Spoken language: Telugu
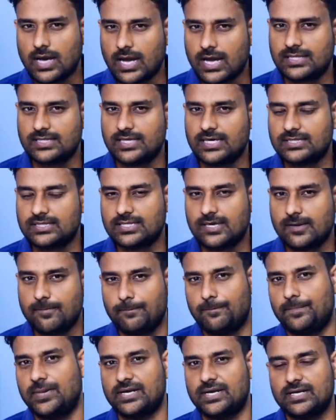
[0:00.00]
అదైతే
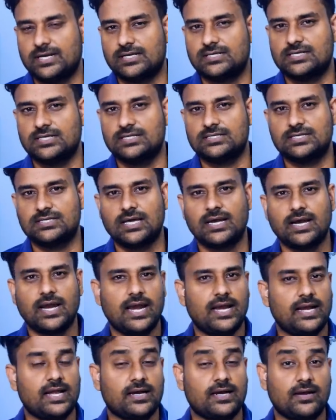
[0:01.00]
బెటర్ సెన్సార్
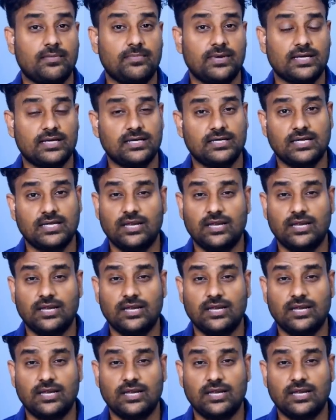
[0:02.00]
అండ్ అక్కడ మనకి